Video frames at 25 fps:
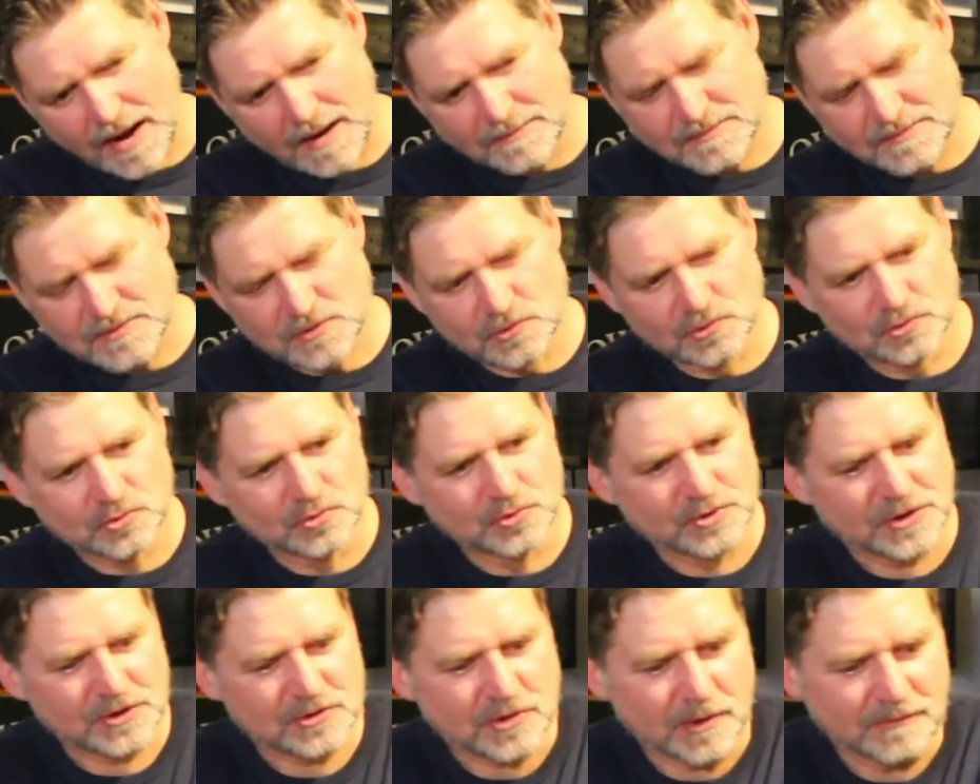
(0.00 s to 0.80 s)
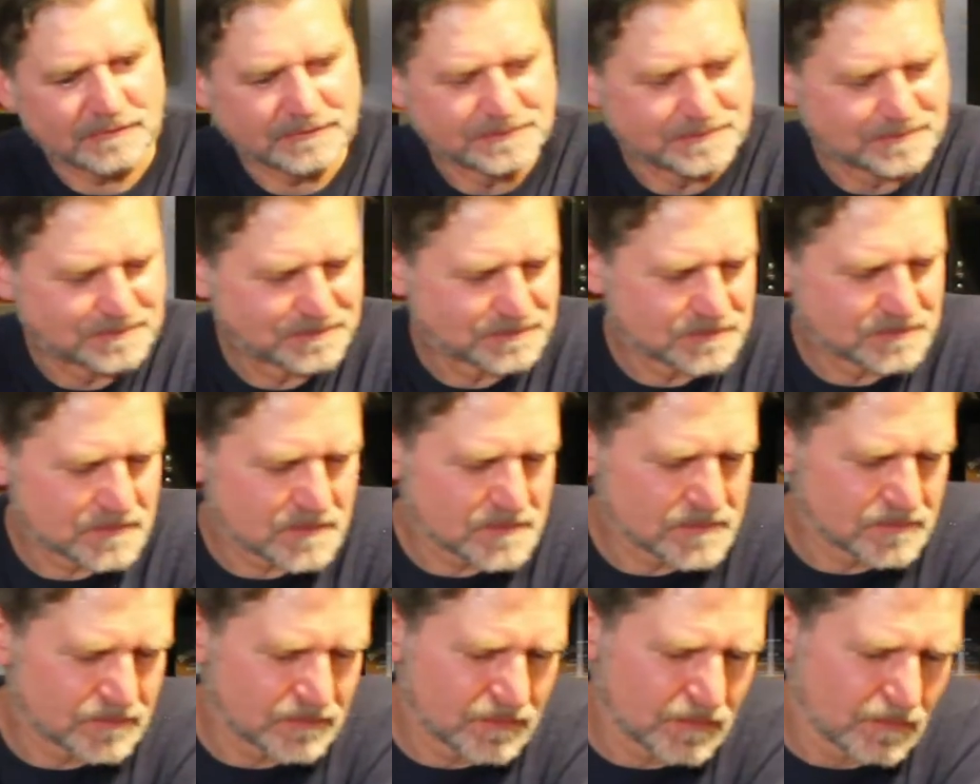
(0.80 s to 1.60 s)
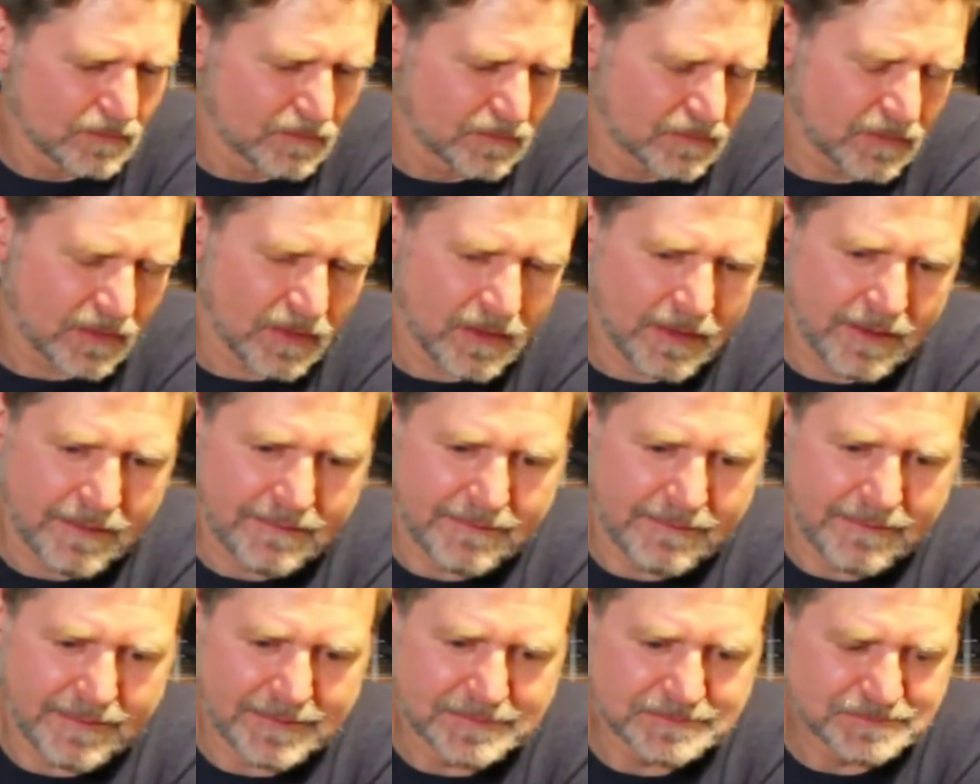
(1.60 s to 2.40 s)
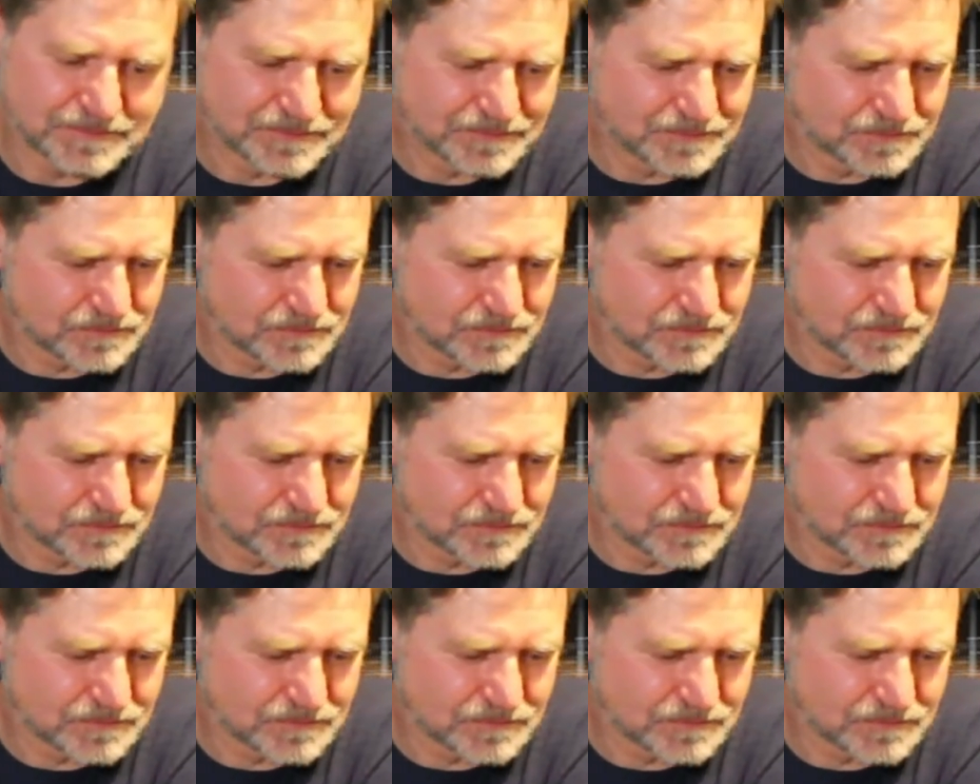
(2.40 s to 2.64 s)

absolut guter Tropfen. Ja,